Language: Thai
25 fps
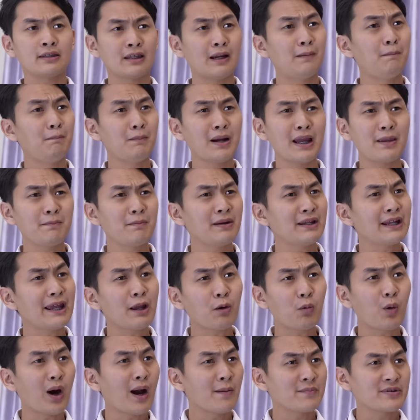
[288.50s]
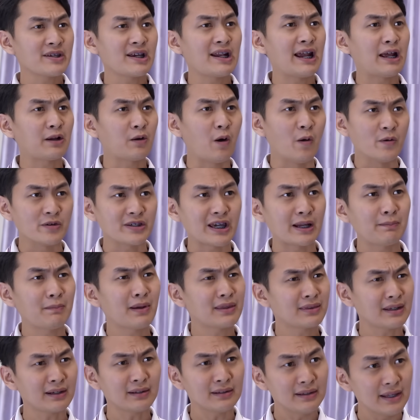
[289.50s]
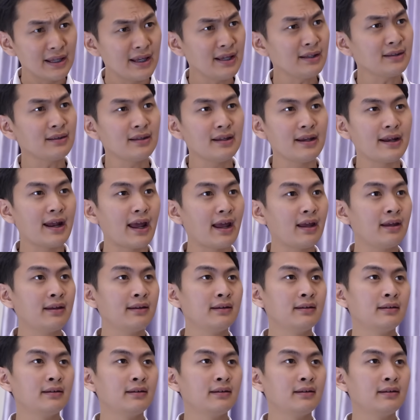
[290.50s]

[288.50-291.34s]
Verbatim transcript: ทำไมไม่ได้ความฉลาดของฉันมาสักนิดเลยนะ